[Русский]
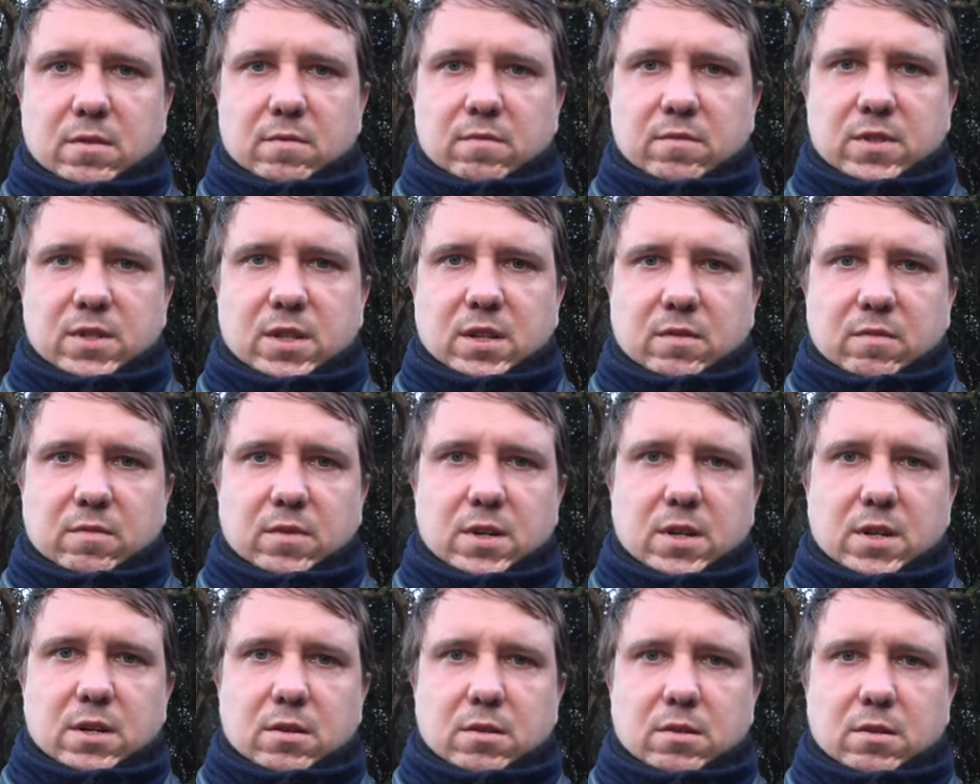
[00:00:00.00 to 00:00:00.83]

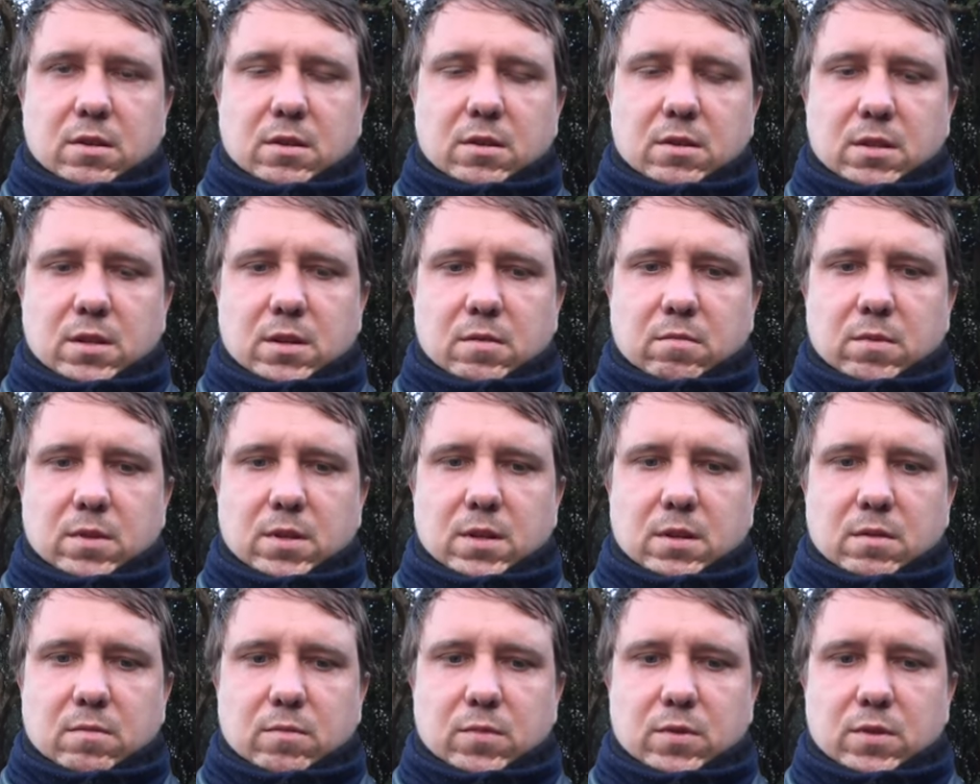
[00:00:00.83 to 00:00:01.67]
взрывают их там
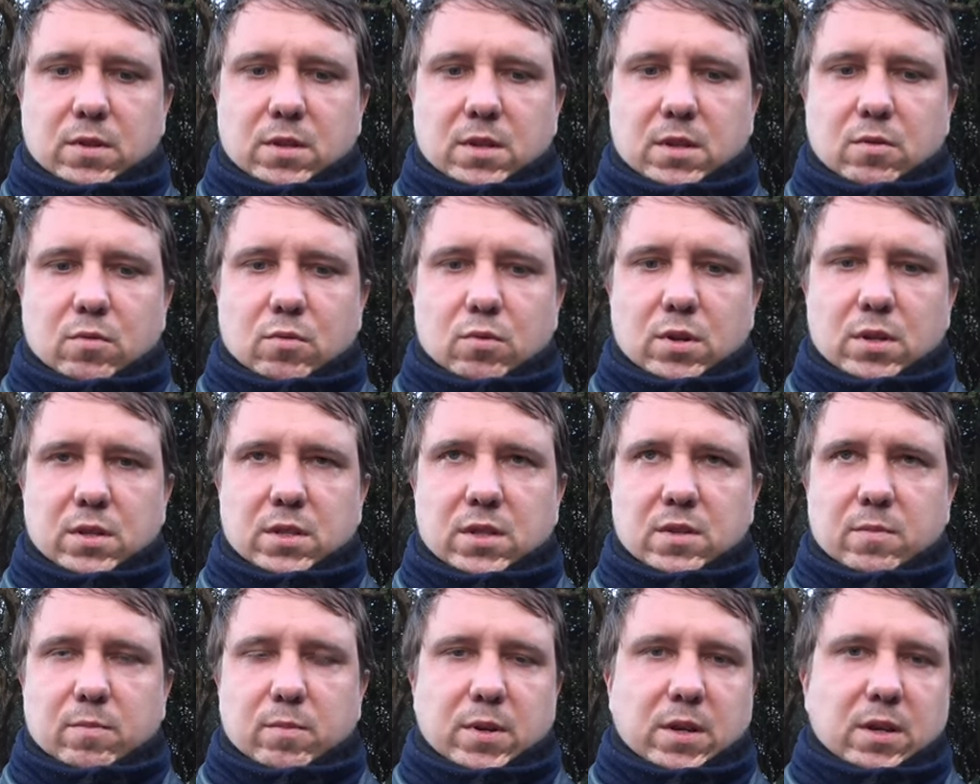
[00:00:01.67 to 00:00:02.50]
где-нибудь на
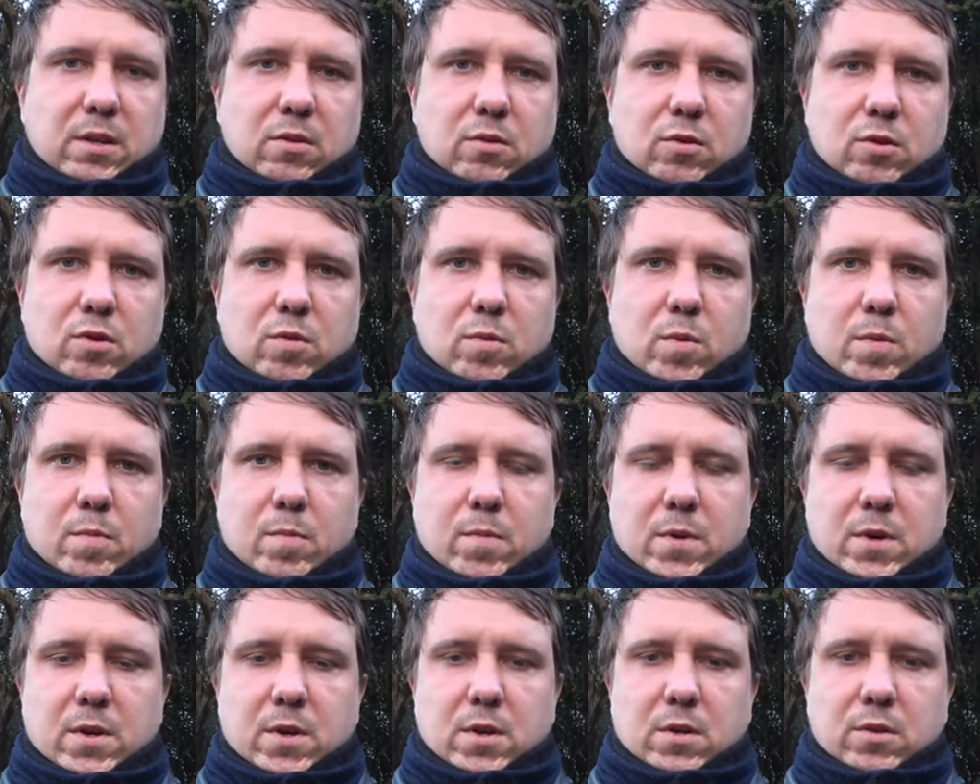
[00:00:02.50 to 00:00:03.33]
улице, перед домом,
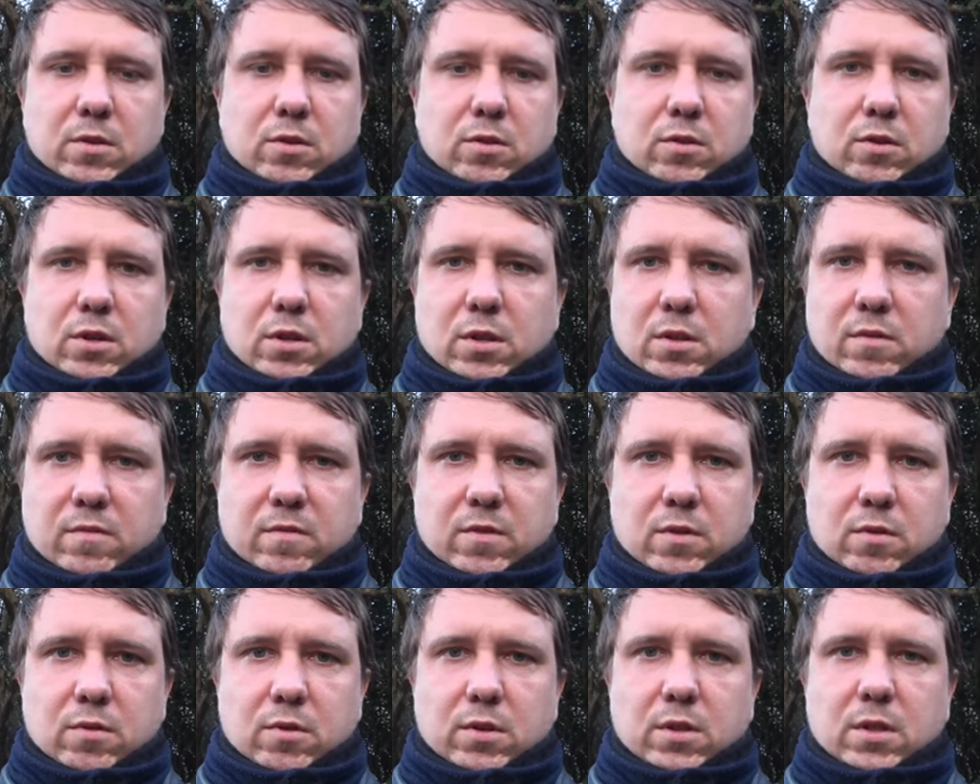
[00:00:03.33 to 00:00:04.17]
но на
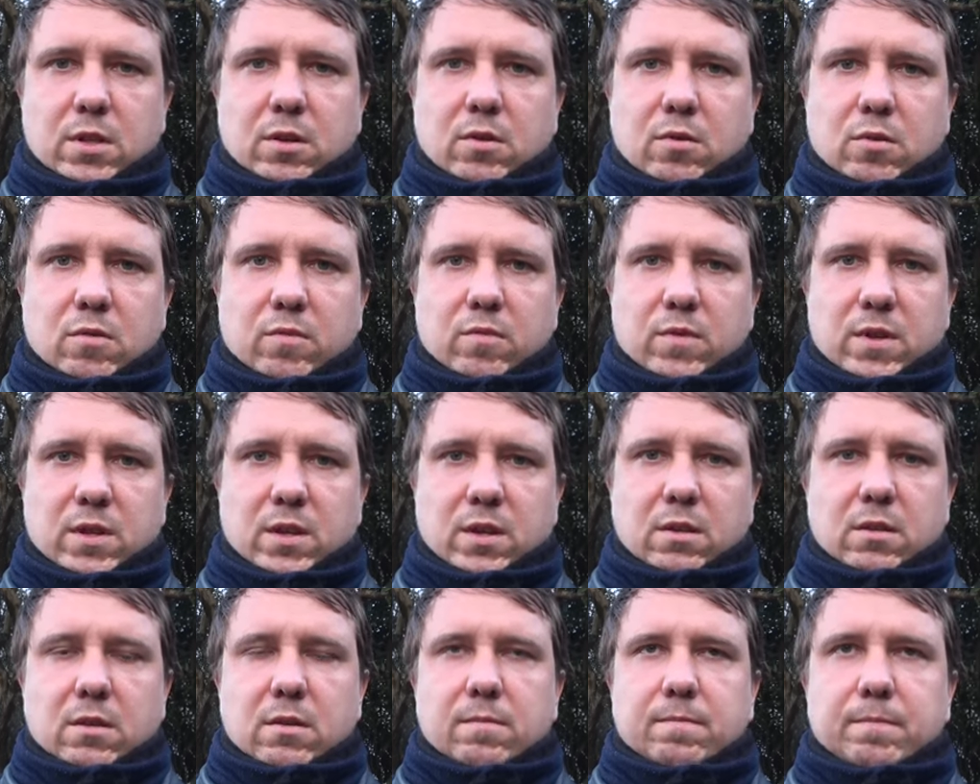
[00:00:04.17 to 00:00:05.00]
Новый год такого
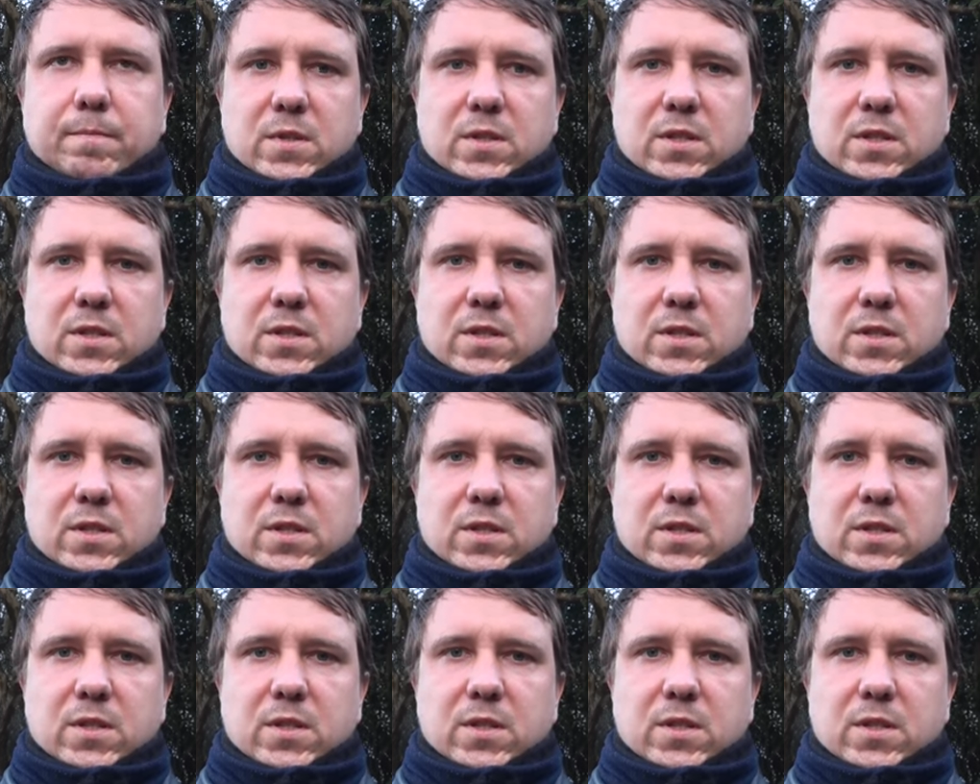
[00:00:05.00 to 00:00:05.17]
нет.